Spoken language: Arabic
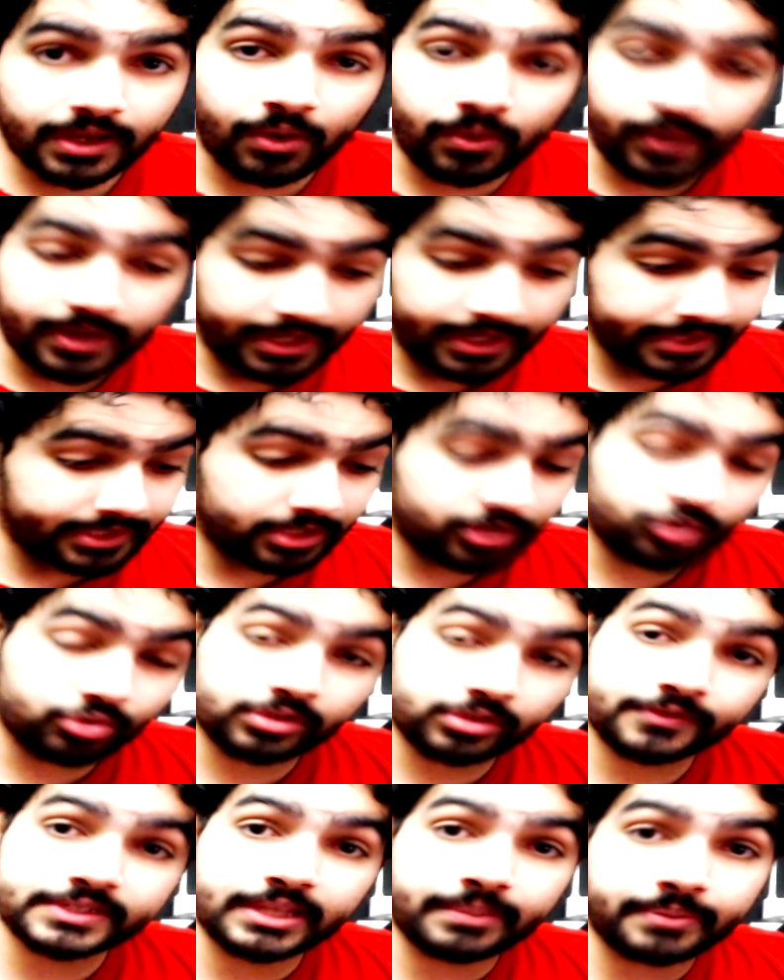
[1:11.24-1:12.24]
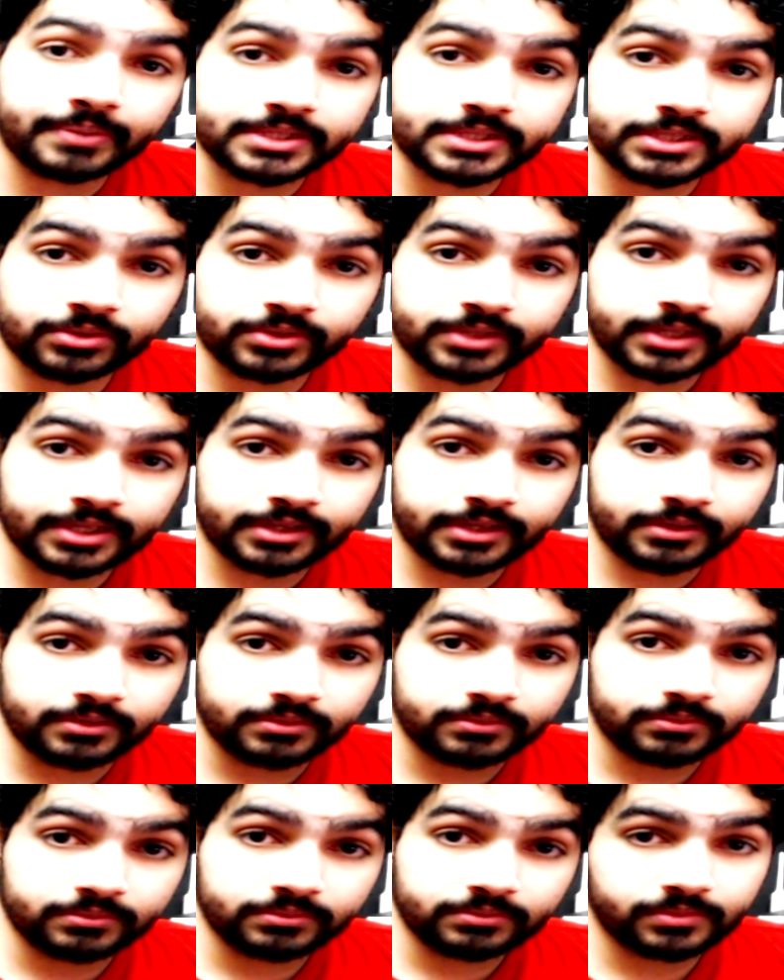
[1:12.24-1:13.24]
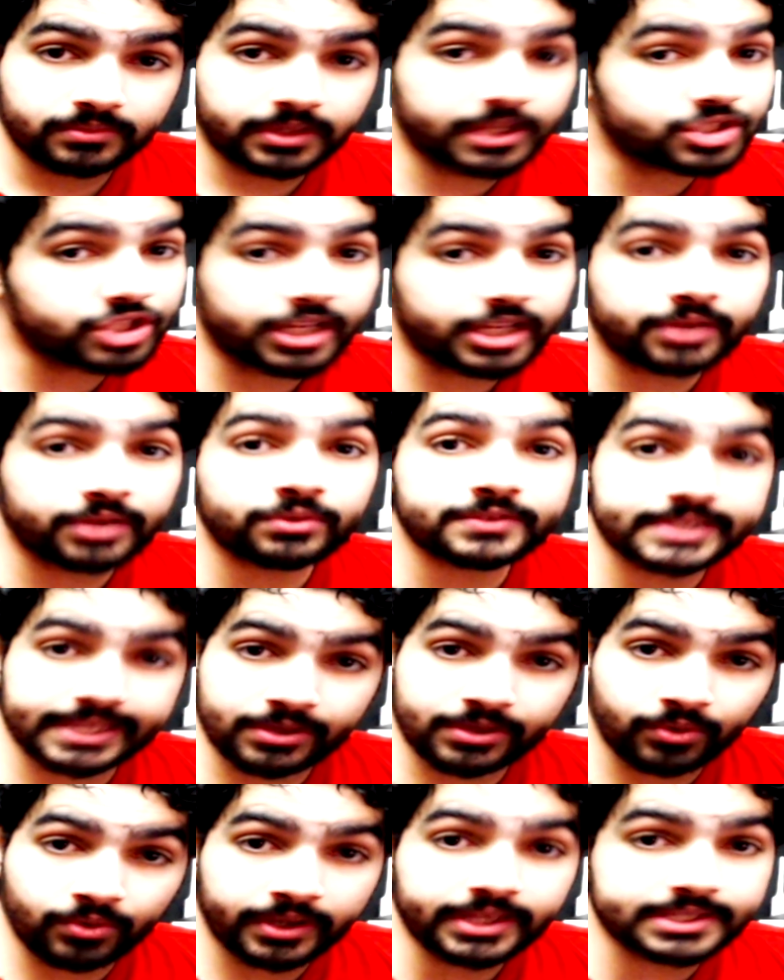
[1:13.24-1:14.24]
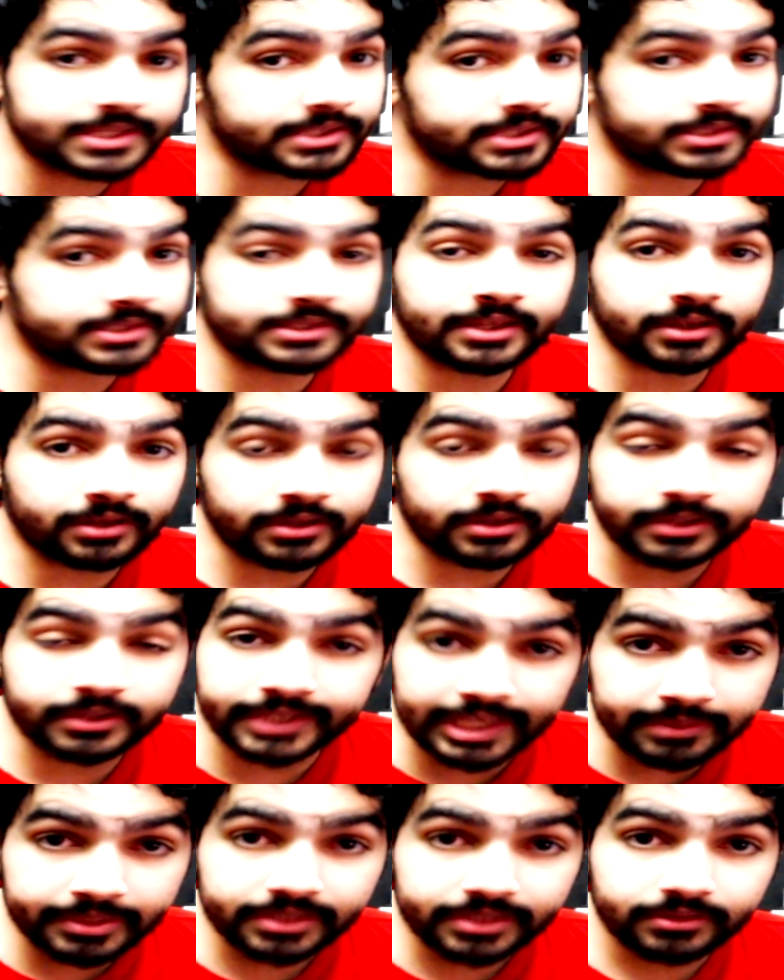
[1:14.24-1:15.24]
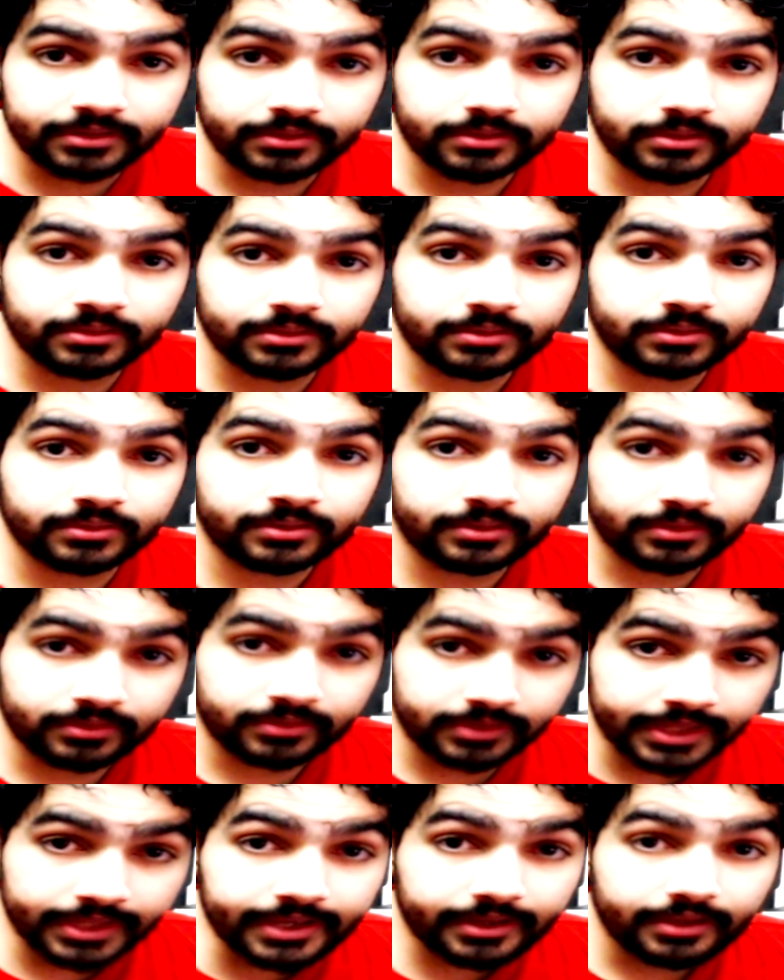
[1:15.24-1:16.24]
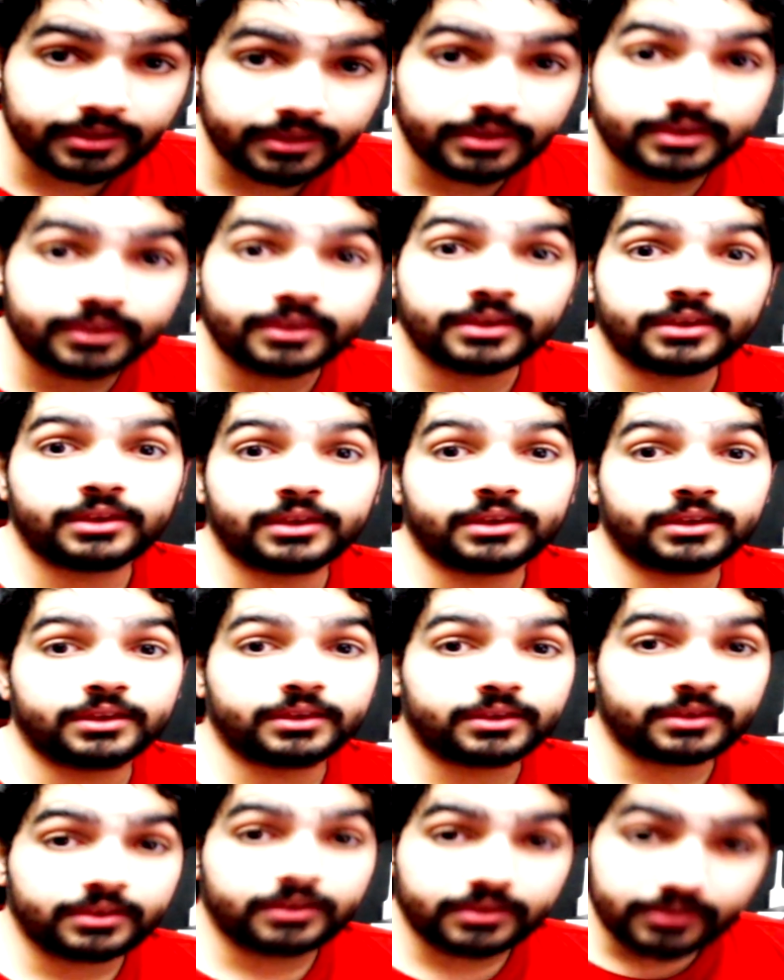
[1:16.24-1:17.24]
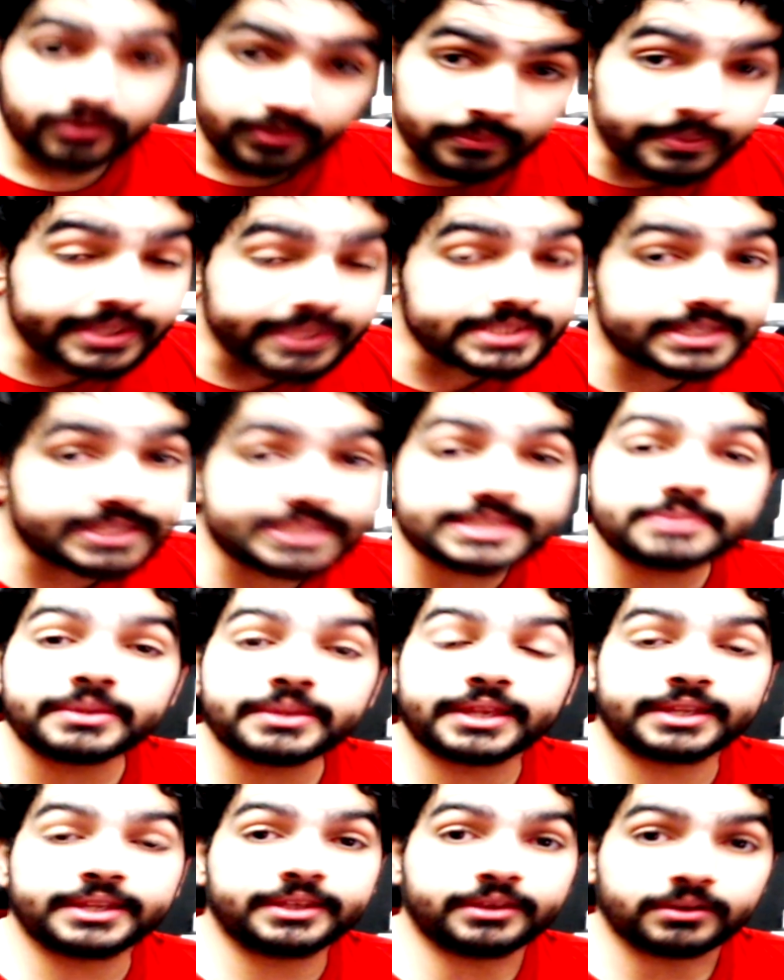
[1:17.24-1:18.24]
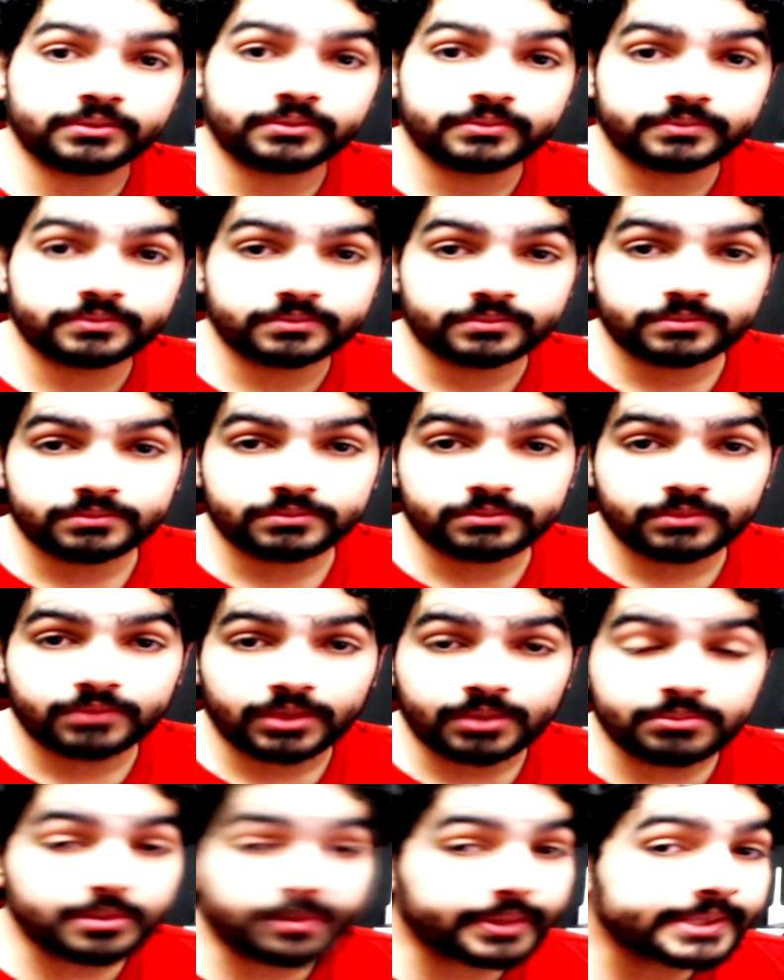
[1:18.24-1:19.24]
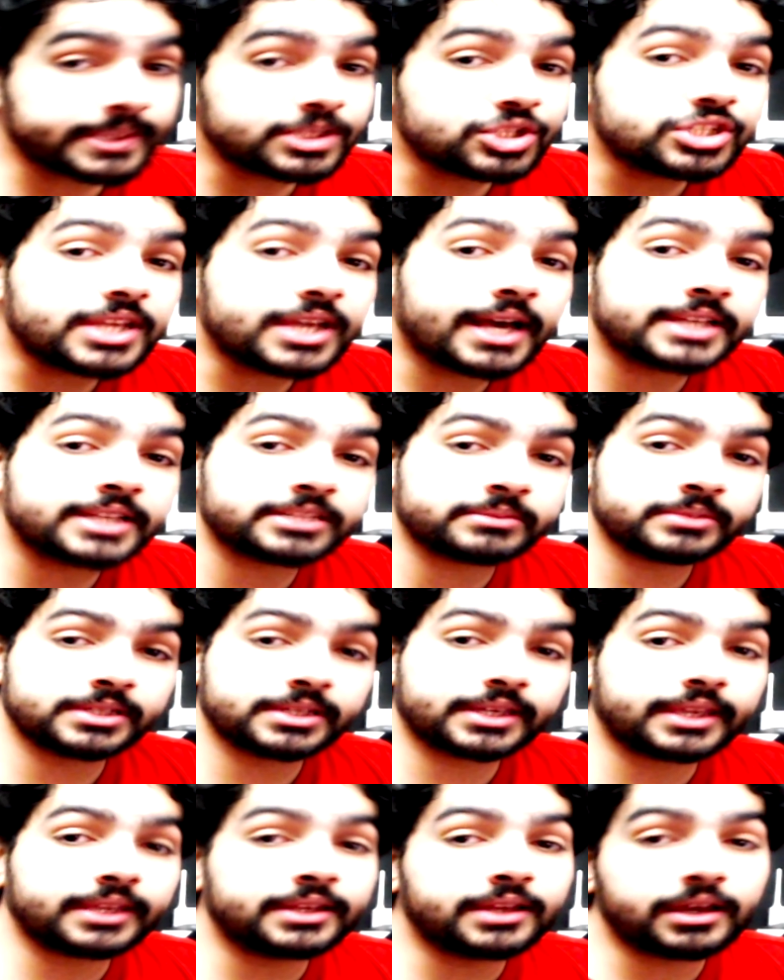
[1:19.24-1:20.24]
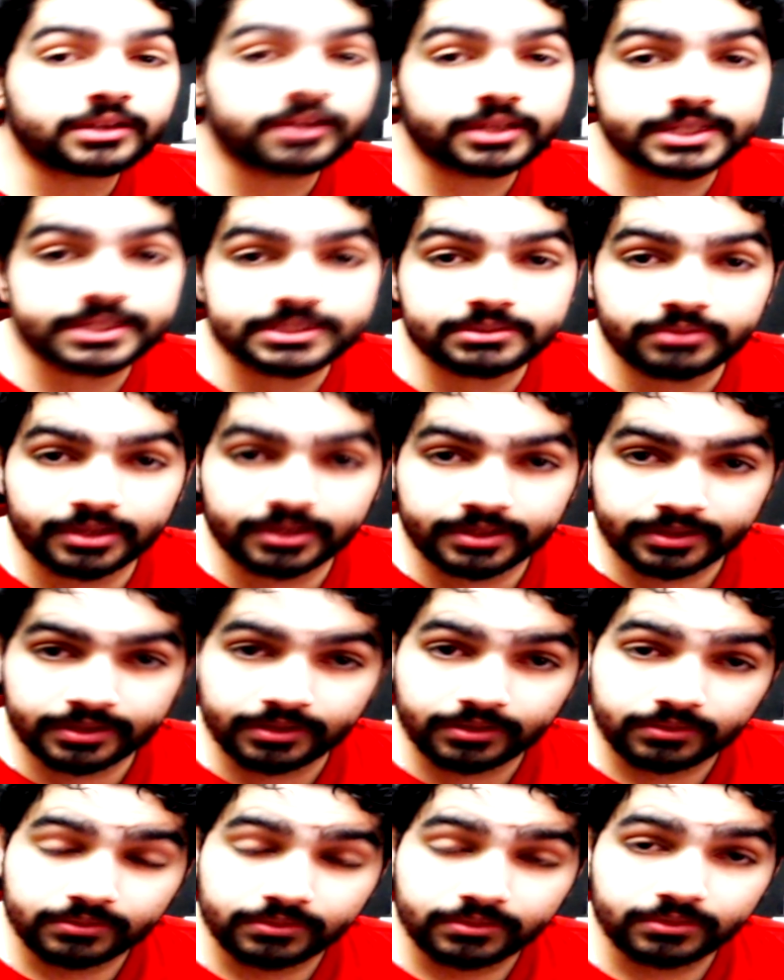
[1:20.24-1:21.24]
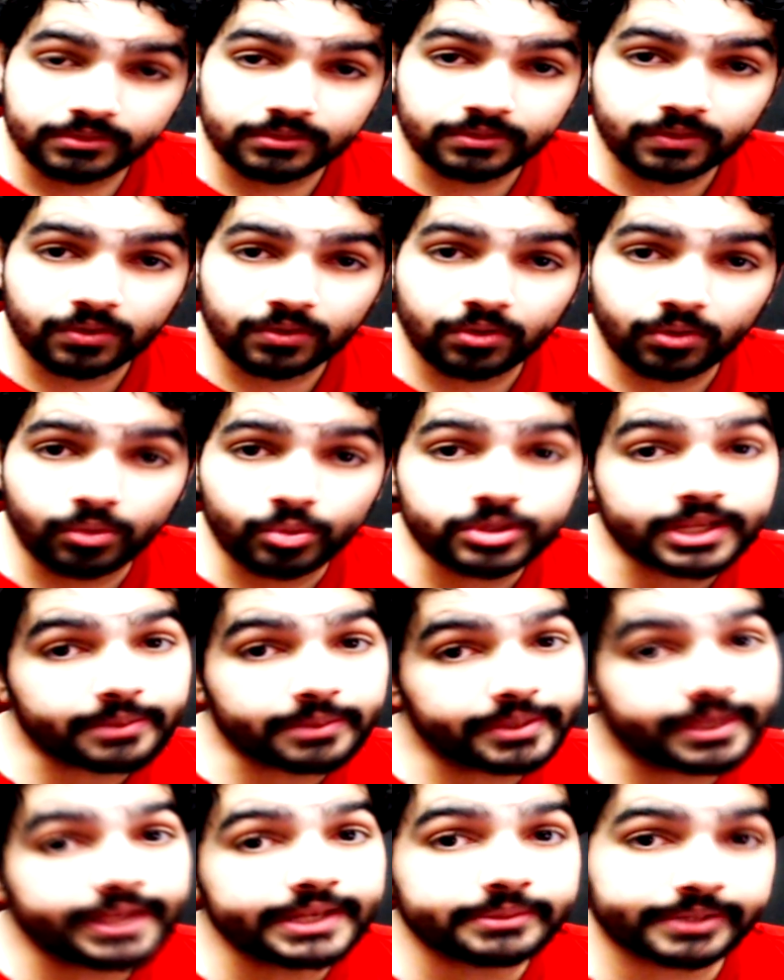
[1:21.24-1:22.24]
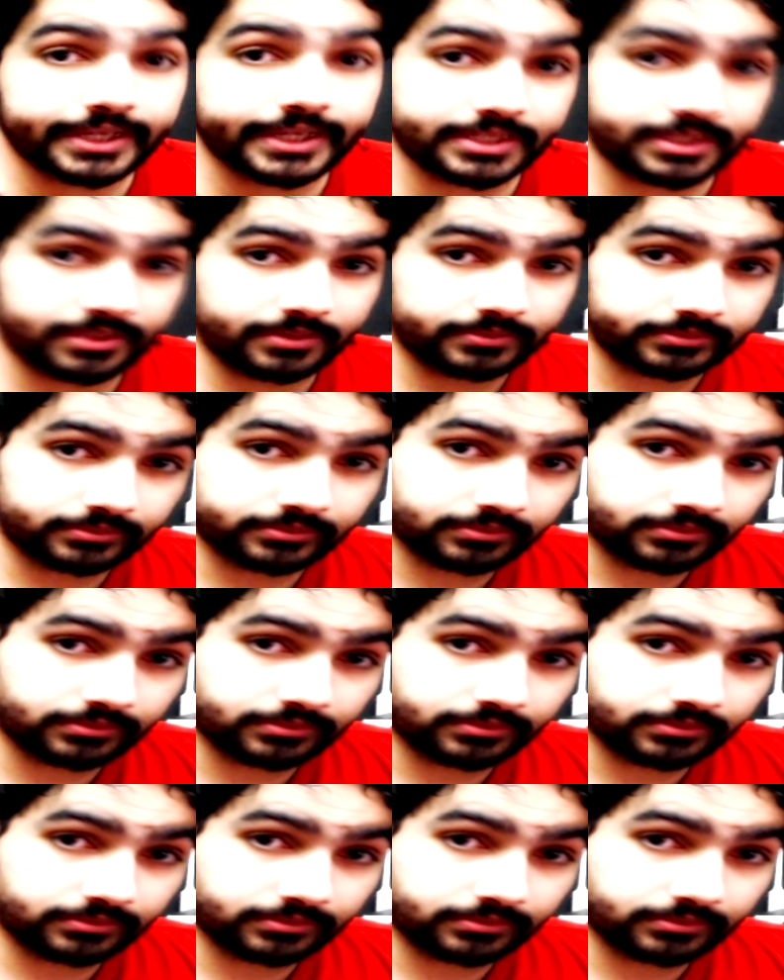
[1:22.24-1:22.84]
كواحد عنده نفس لاباسيون ديالك كنشاريو نفس الهوايه زعما الجيمين ياك بغيتك تسمع ليا ما بغيت حتى شي حاجه منك الا انا كتسمع ليا ودير بها اللي بغيتي